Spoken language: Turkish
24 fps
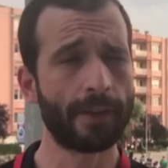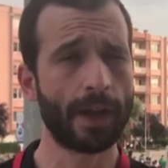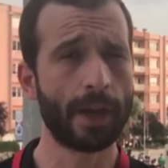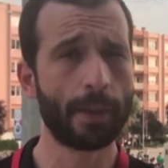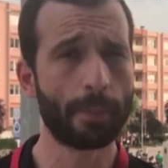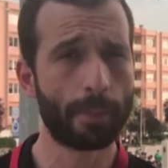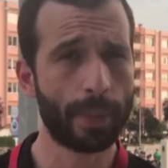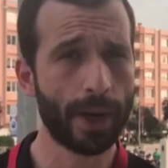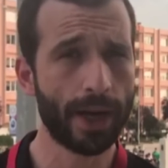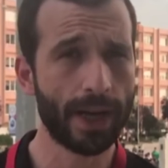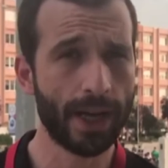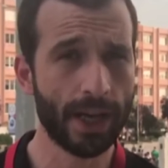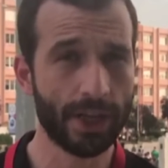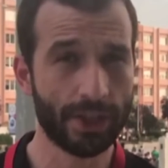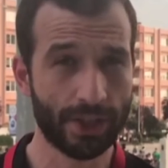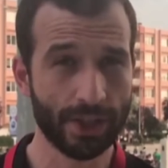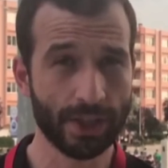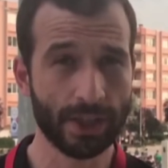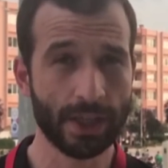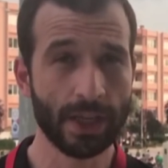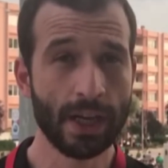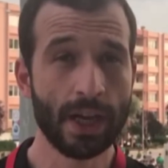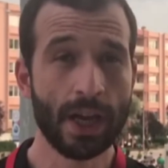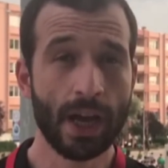ve an
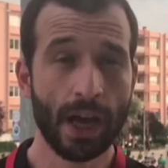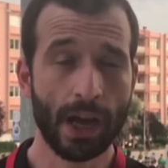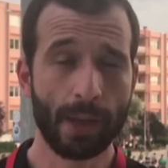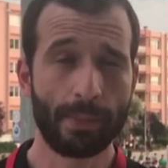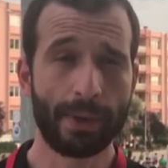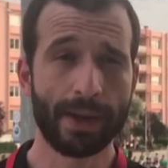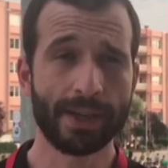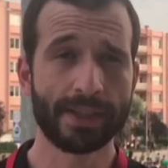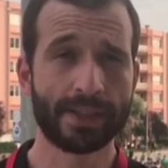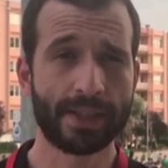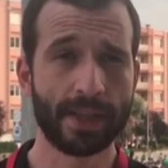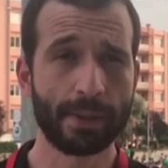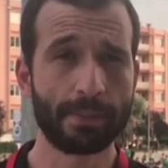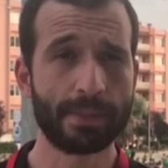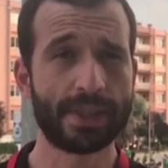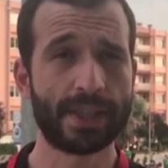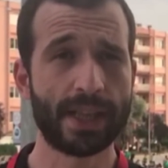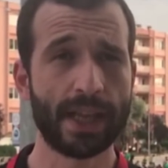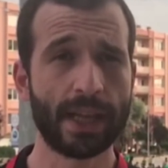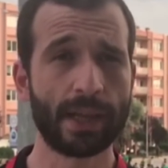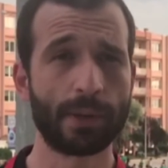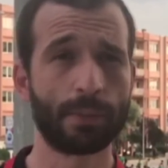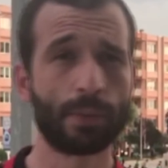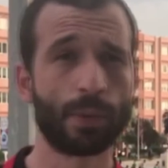paylaştık. Haber
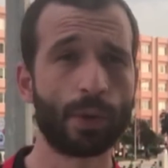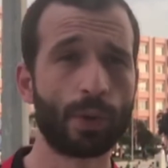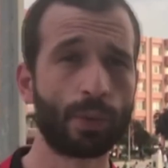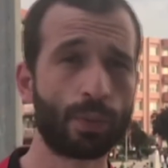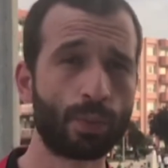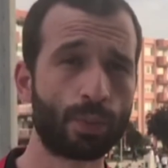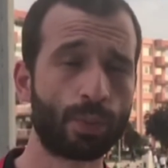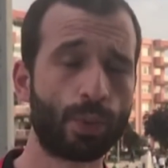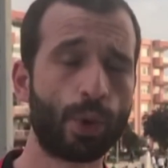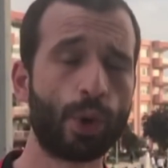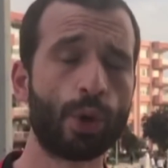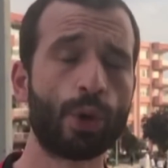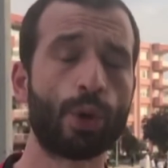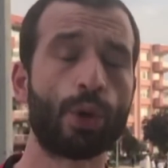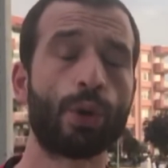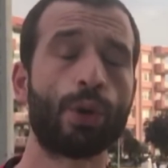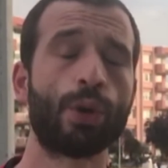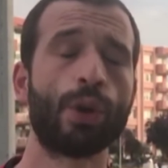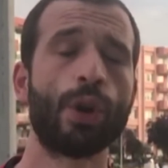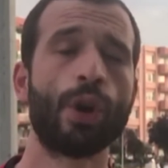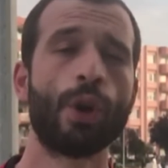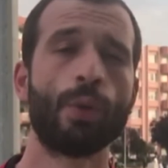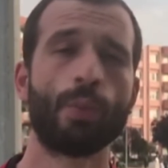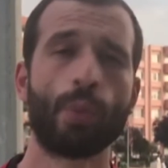sitemizde bu,
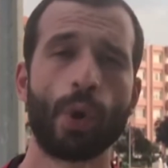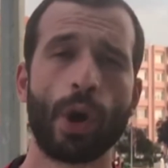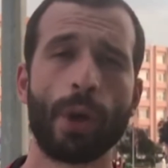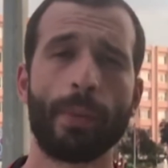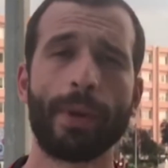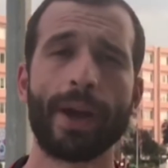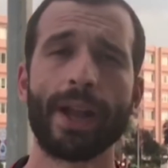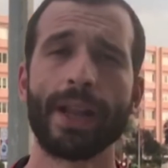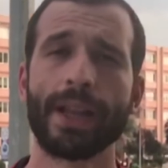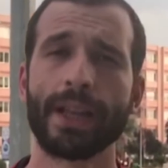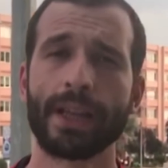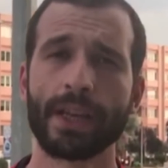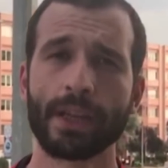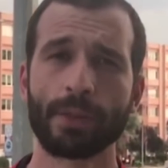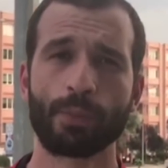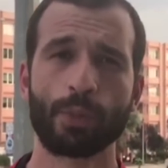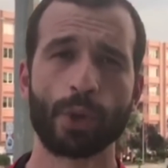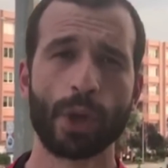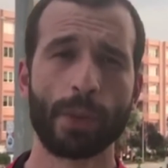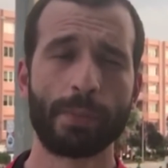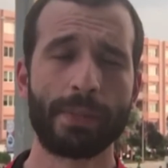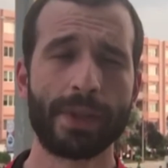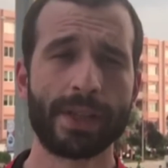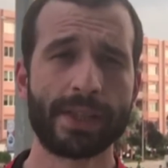bu haberleri
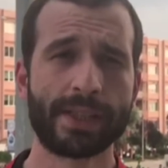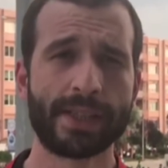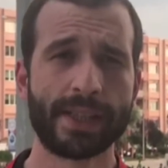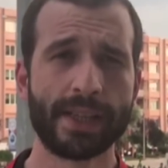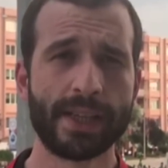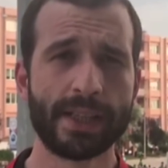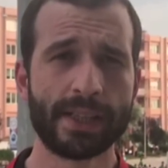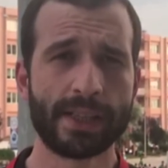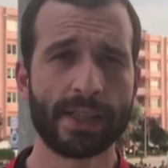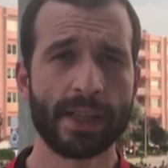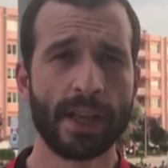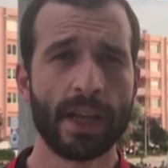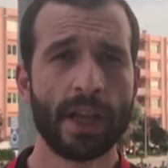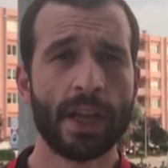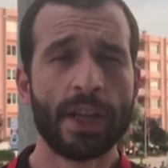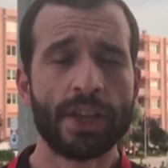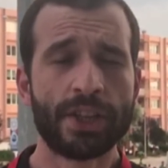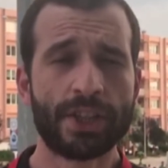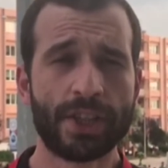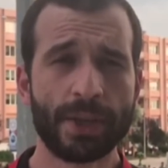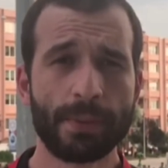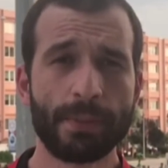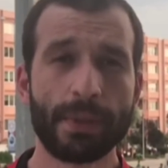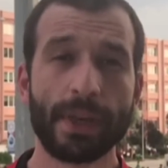bulabilirsiniz.
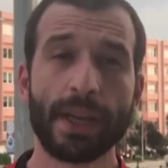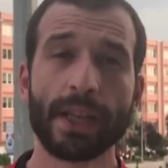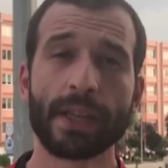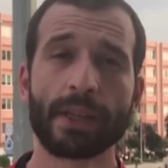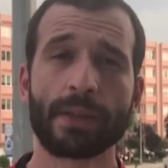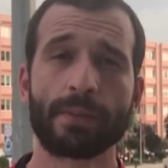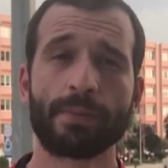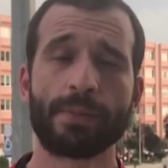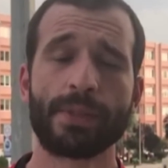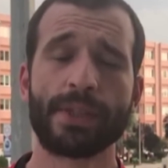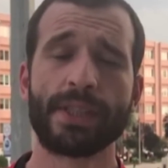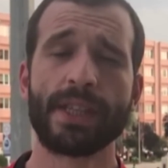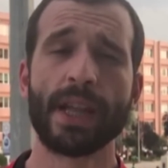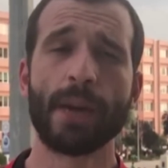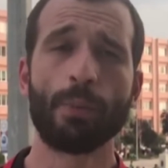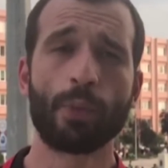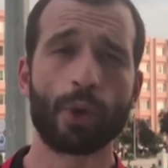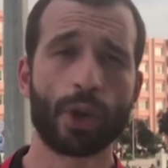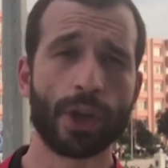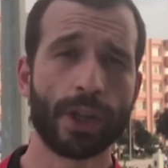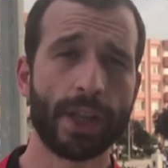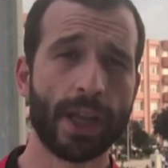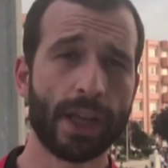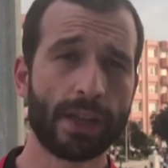Şimdilik bizden
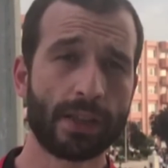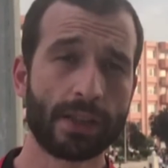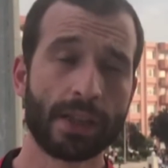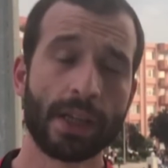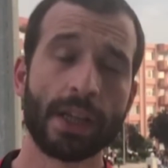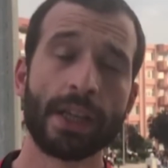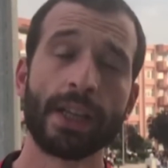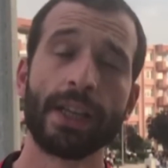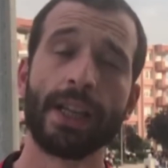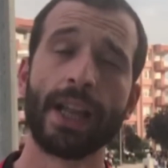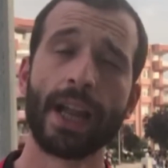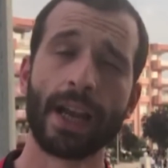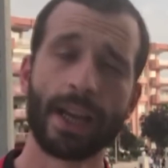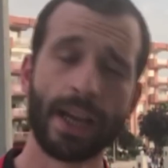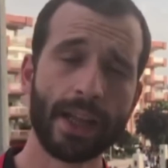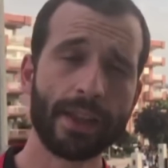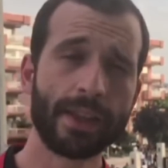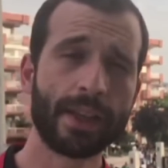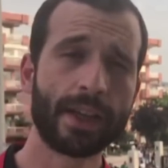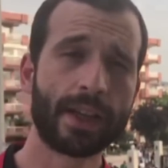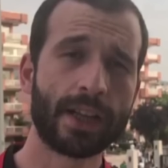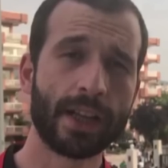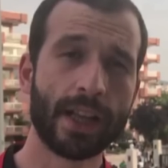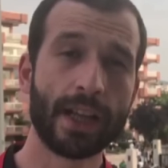bu kadar.
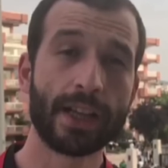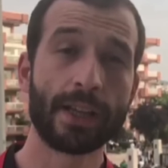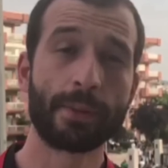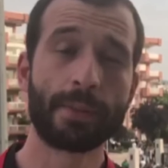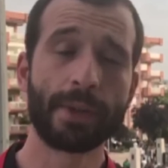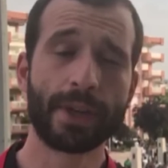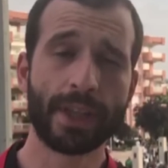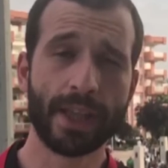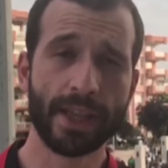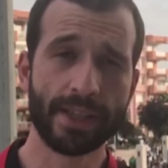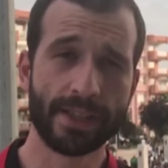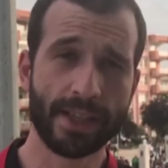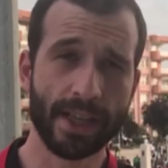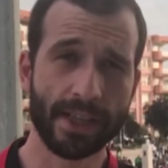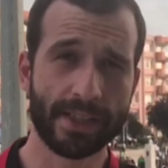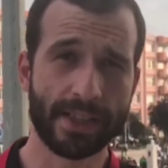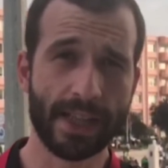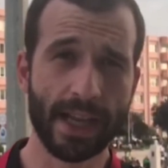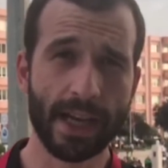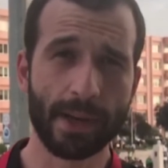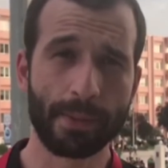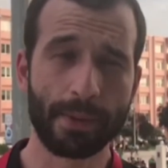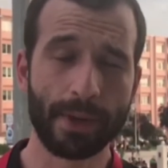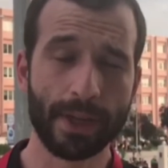İlerleyen dakikalarda bir kez daha
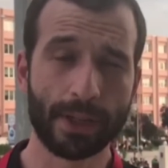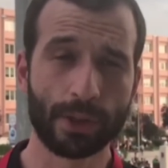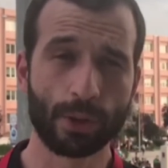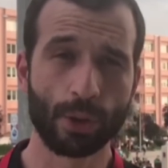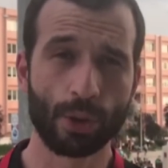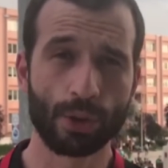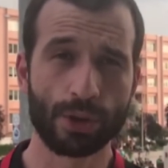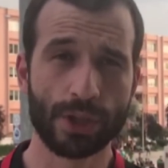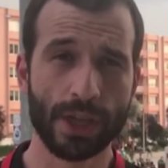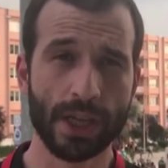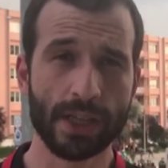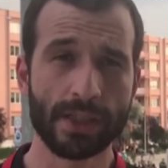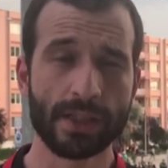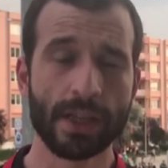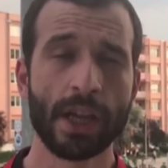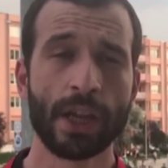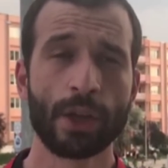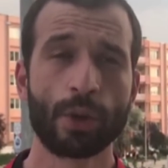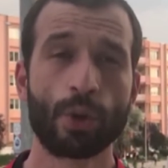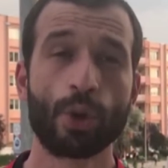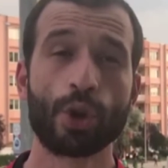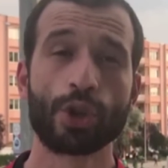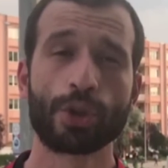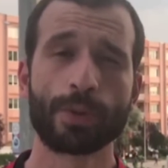sizlerle birlikte olacağız.
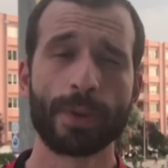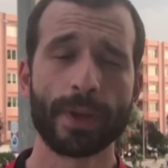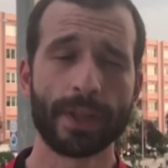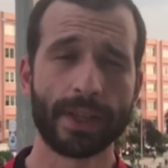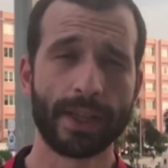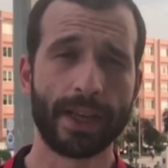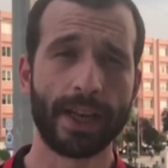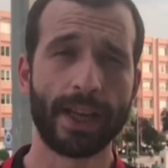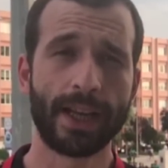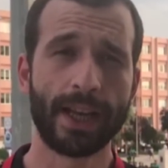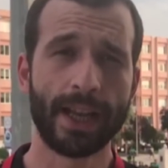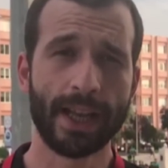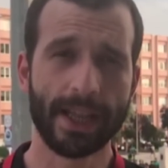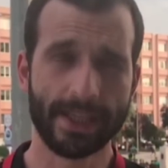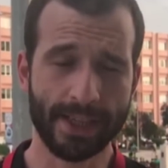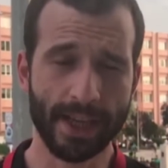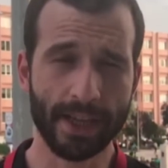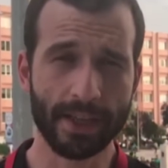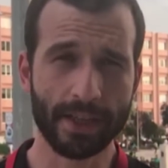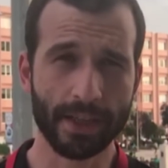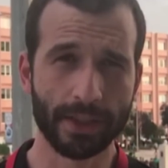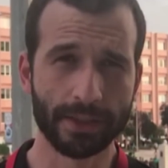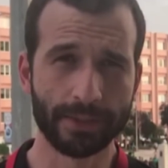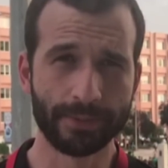Görüşmek dileğiyle
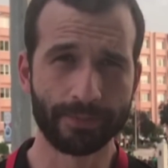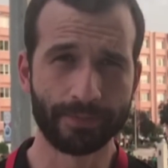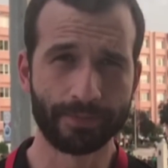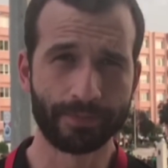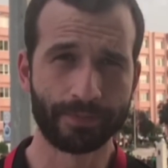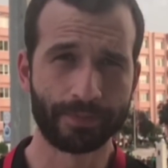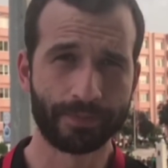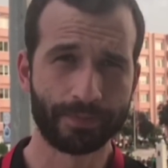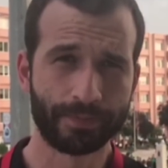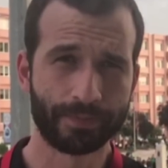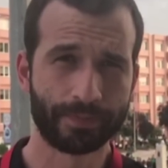esen kalın.